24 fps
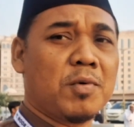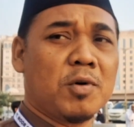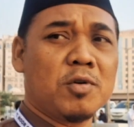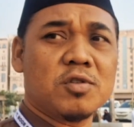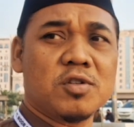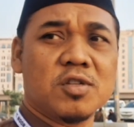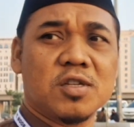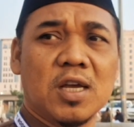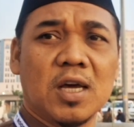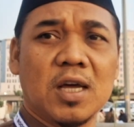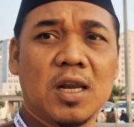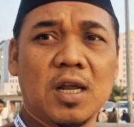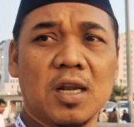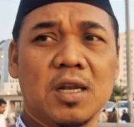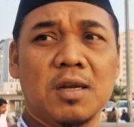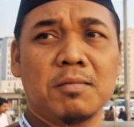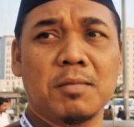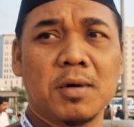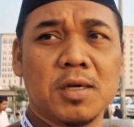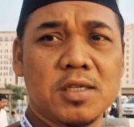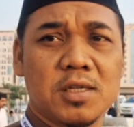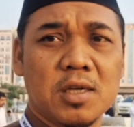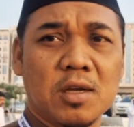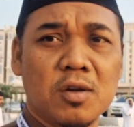paut sejarah di
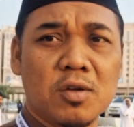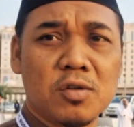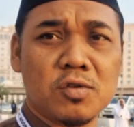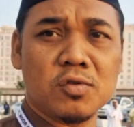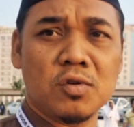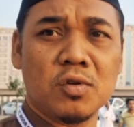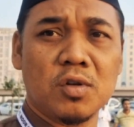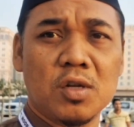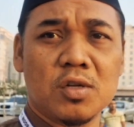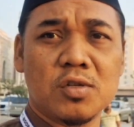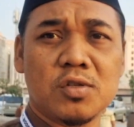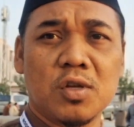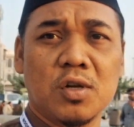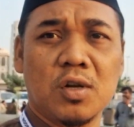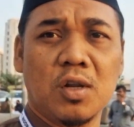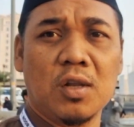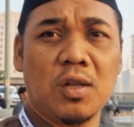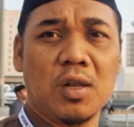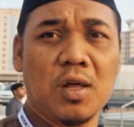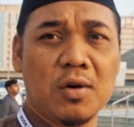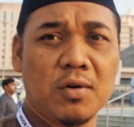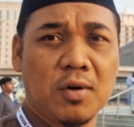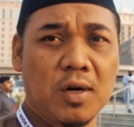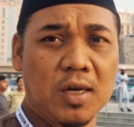masa Rasulullah
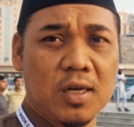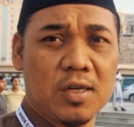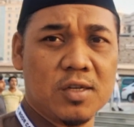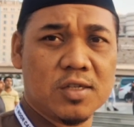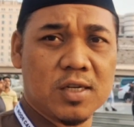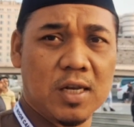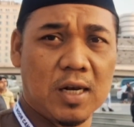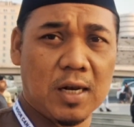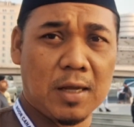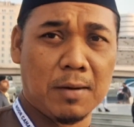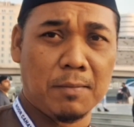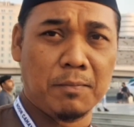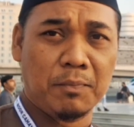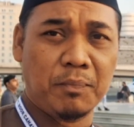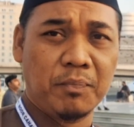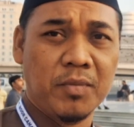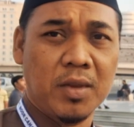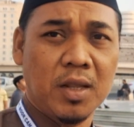Shallallahu alaihi wasallam.